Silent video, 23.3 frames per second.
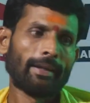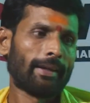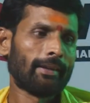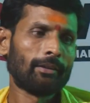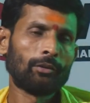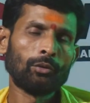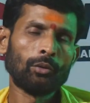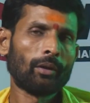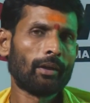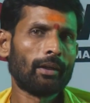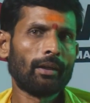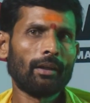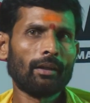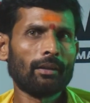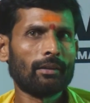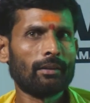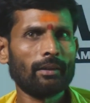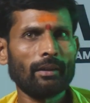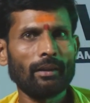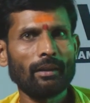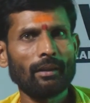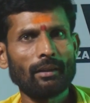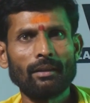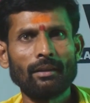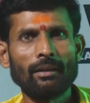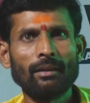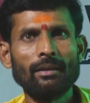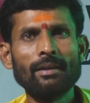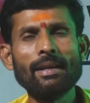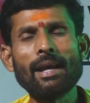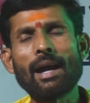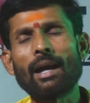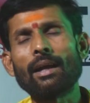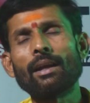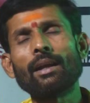కేతు అనేది
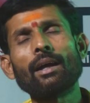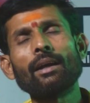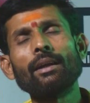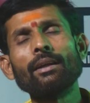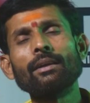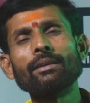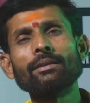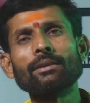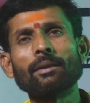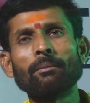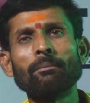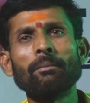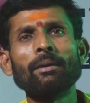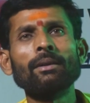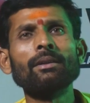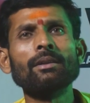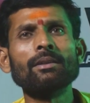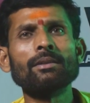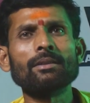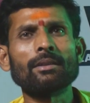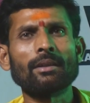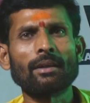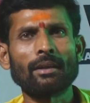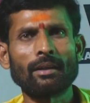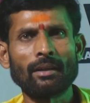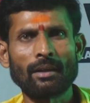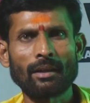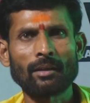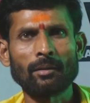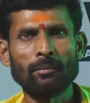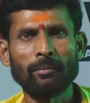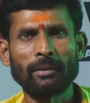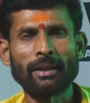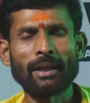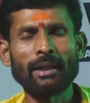జ్ఞానానికి సంబంధించిన
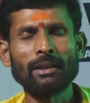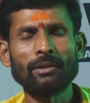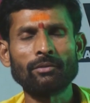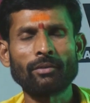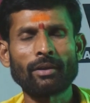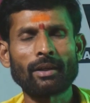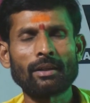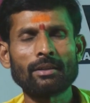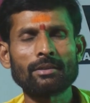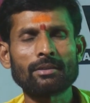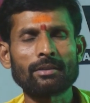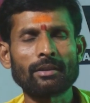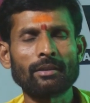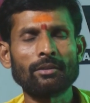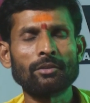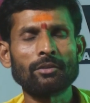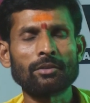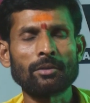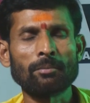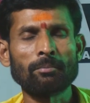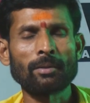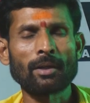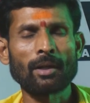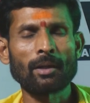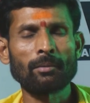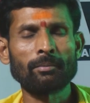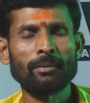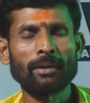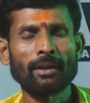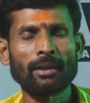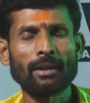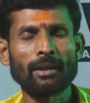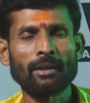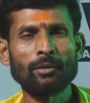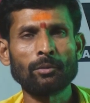గ్రహం కేత్వారిష్టేతు
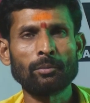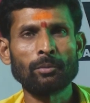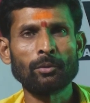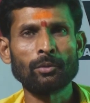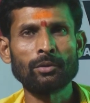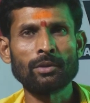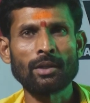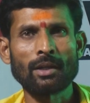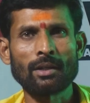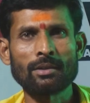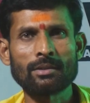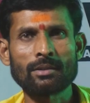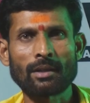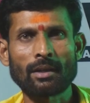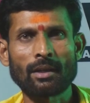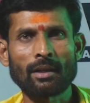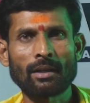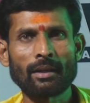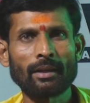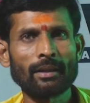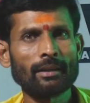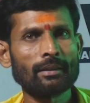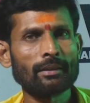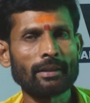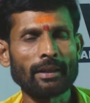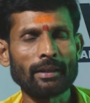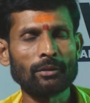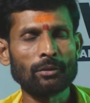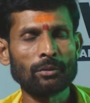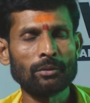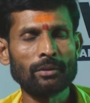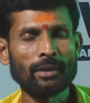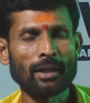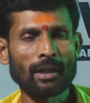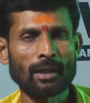సంప్రాప్తే కేతు పూజాంచకారయత్
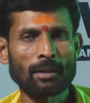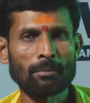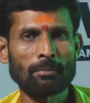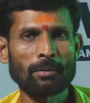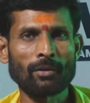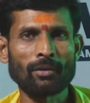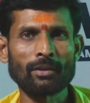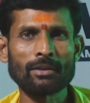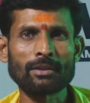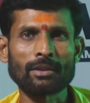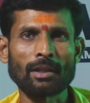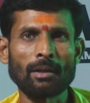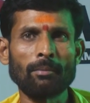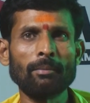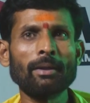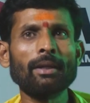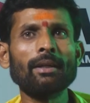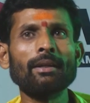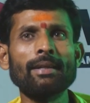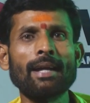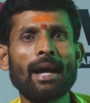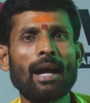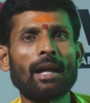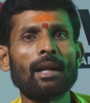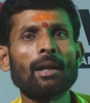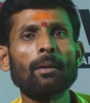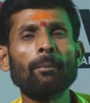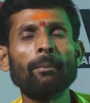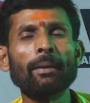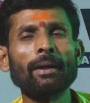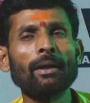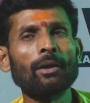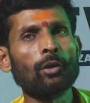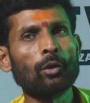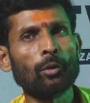కేతు ధ్యానం ప్రవక్ష్యామి
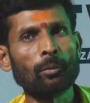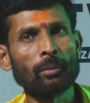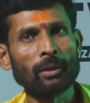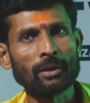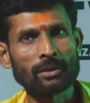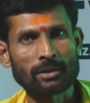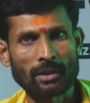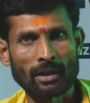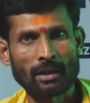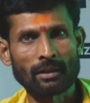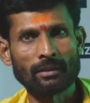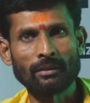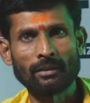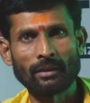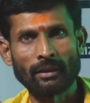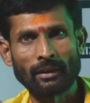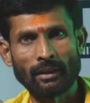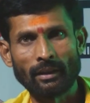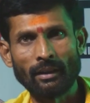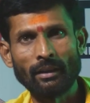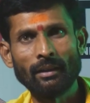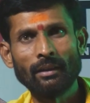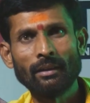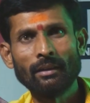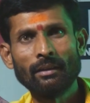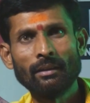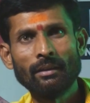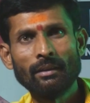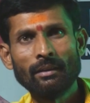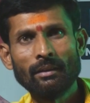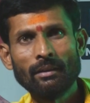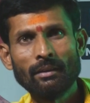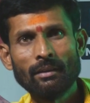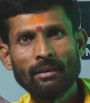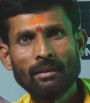జ్ఞానపీడోపశాంతయే
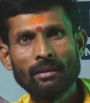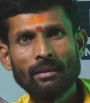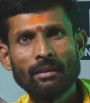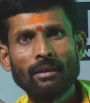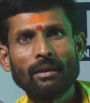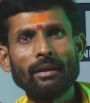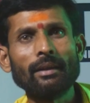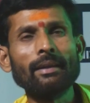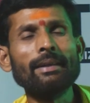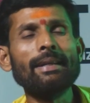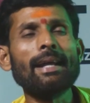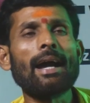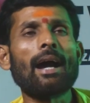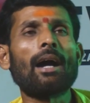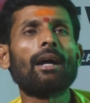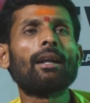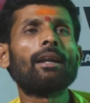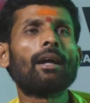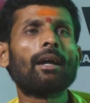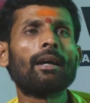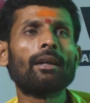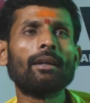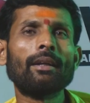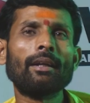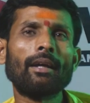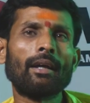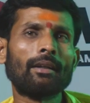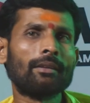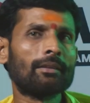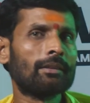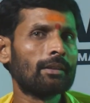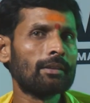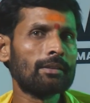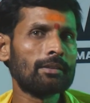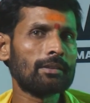జ్ఞానాన్ని
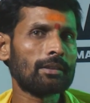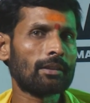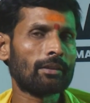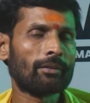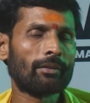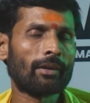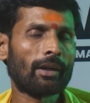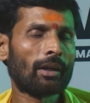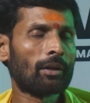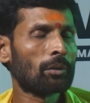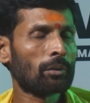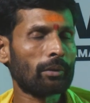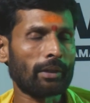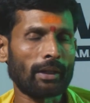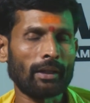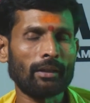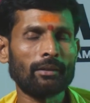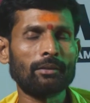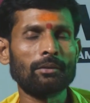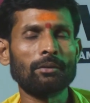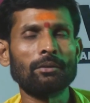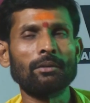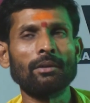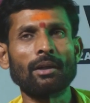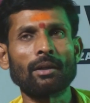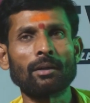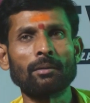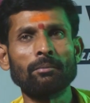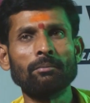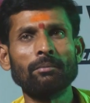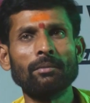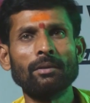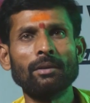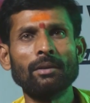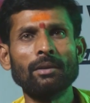అందించేవాడు కేతు
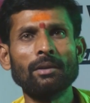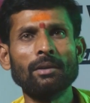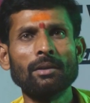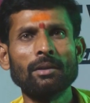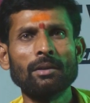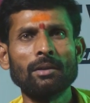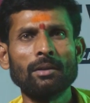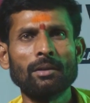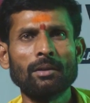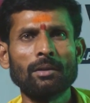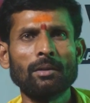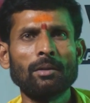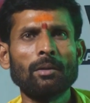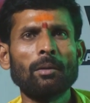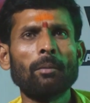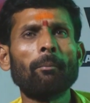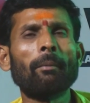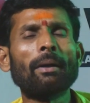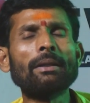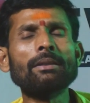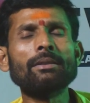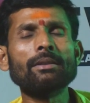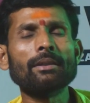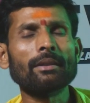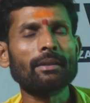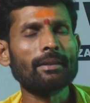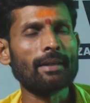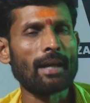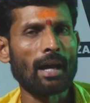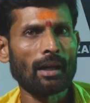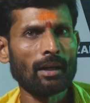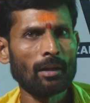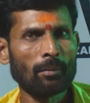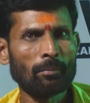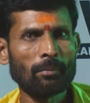గ్రహం మంచి
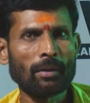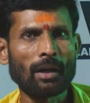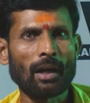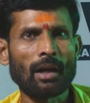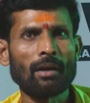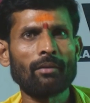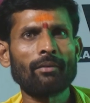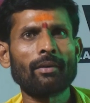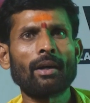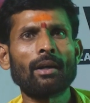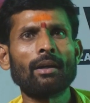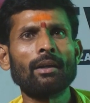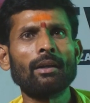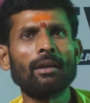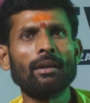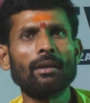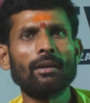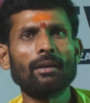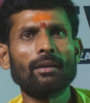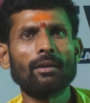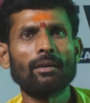జ్ఞానం రావాలి